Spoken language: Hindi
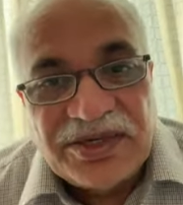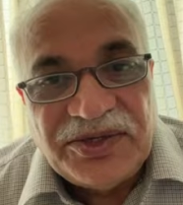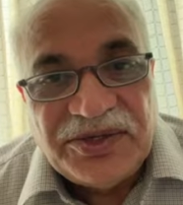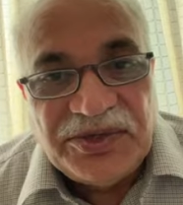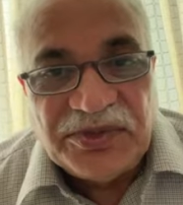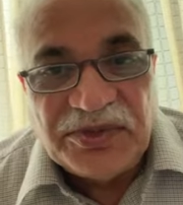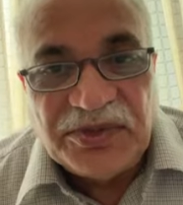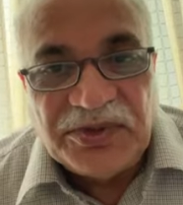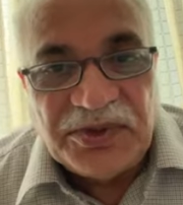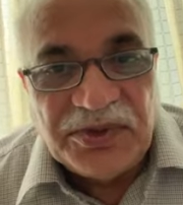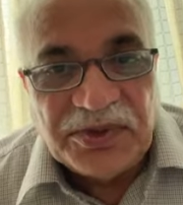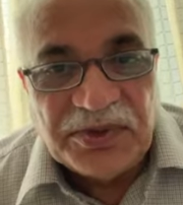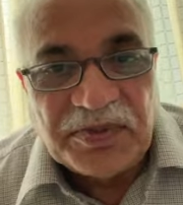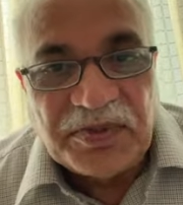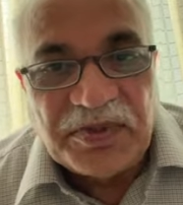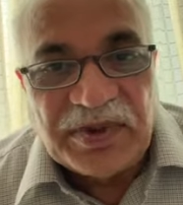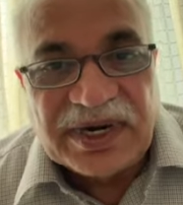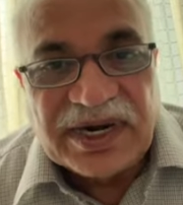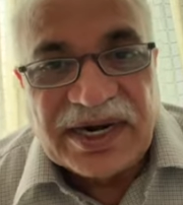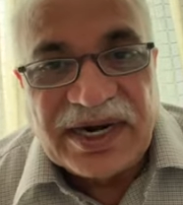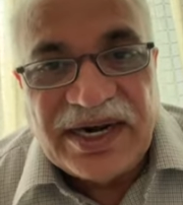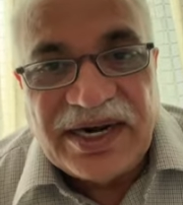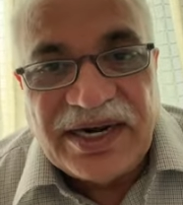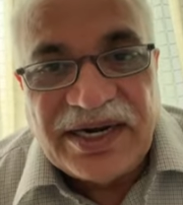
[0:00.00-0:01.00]
यूट्यूब
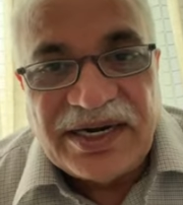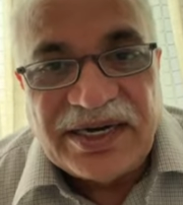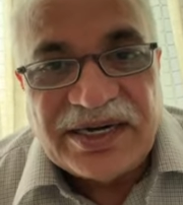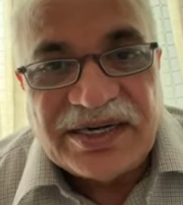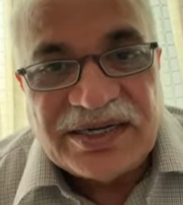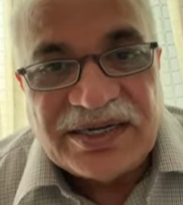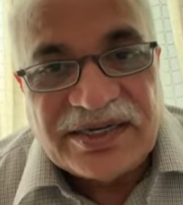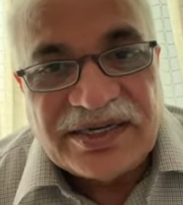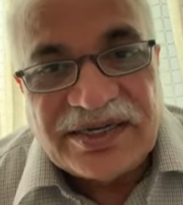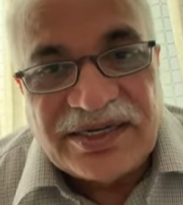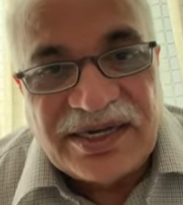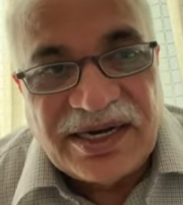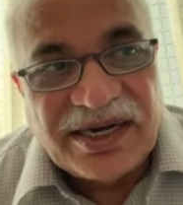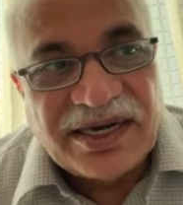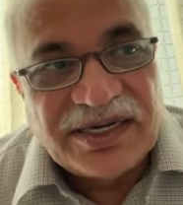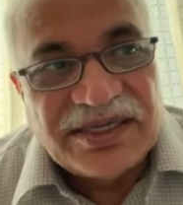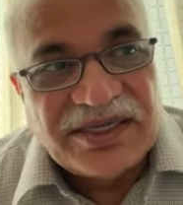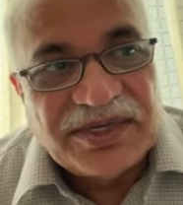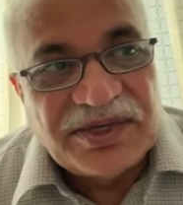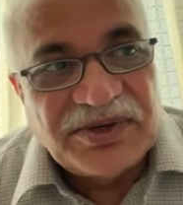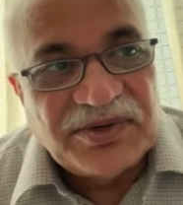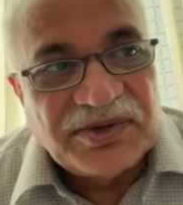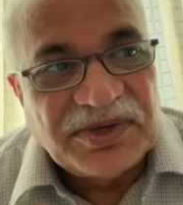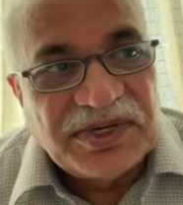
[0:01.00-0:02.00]
पर हैं
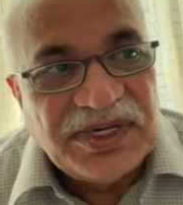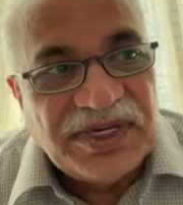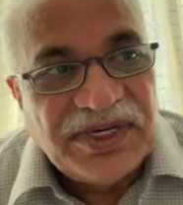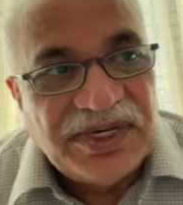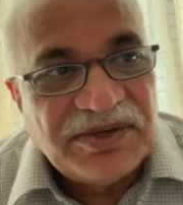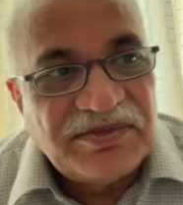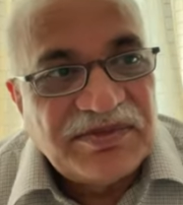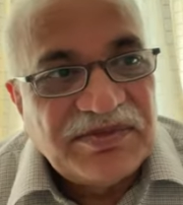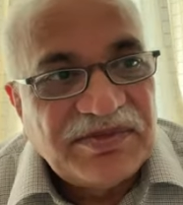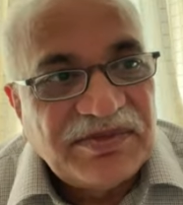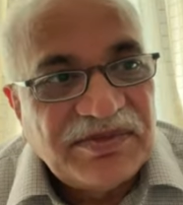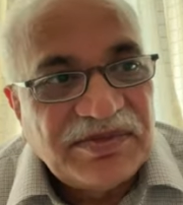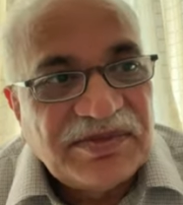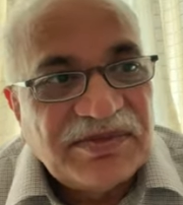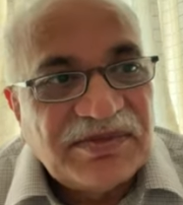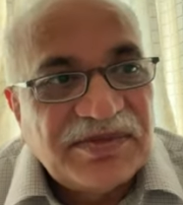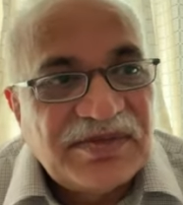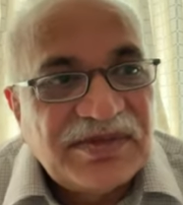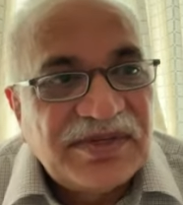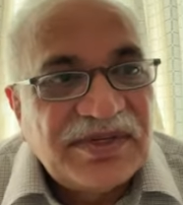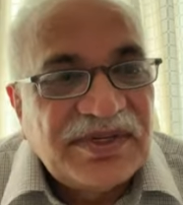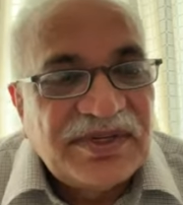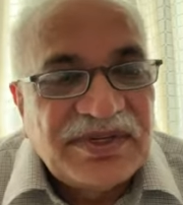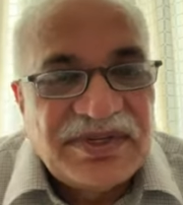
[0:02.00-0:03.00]
आज क्योंकि हम
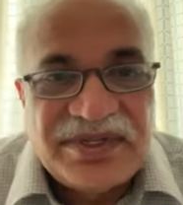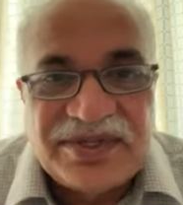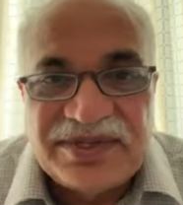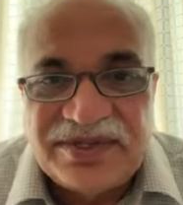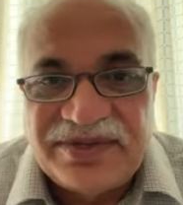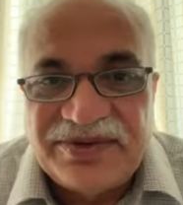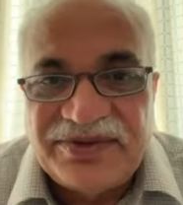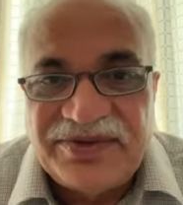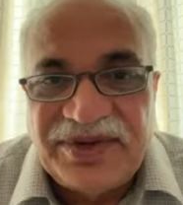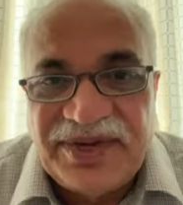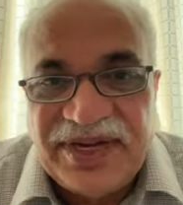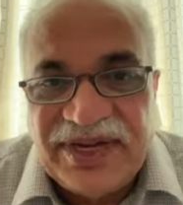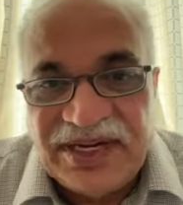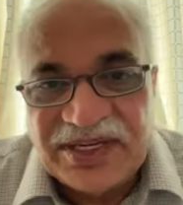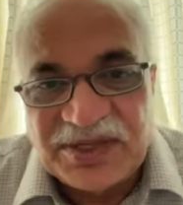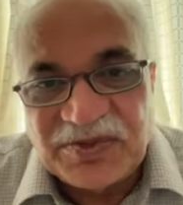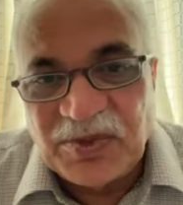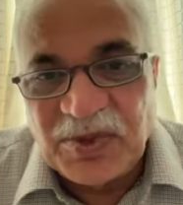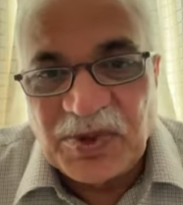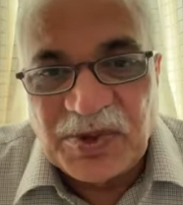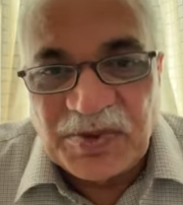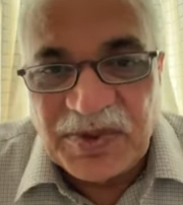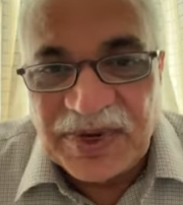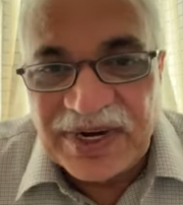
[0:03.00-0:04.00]

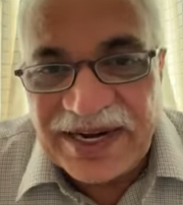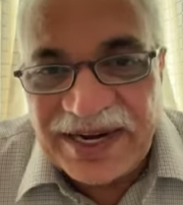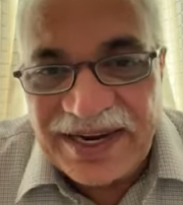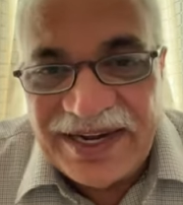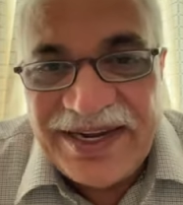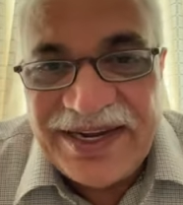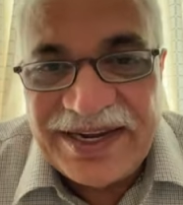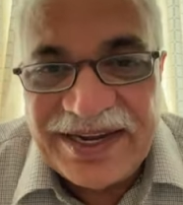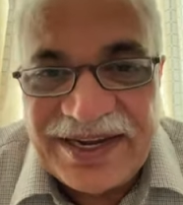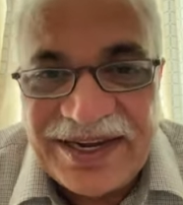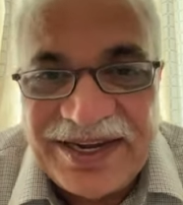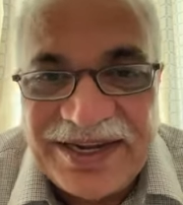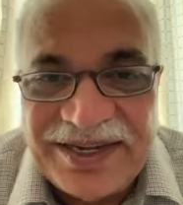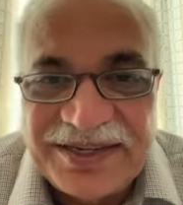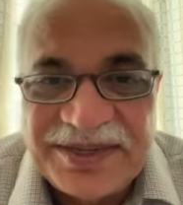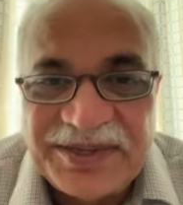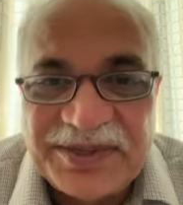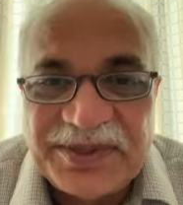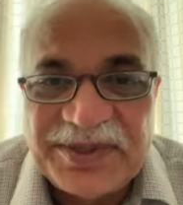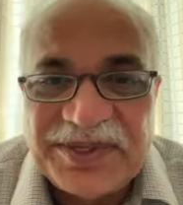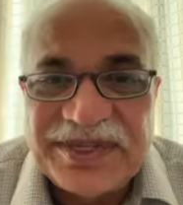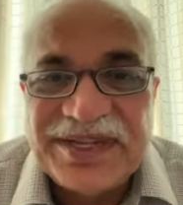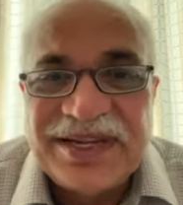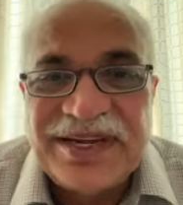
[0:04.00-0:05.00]
फेसबुक पर नहीं आए हैं तो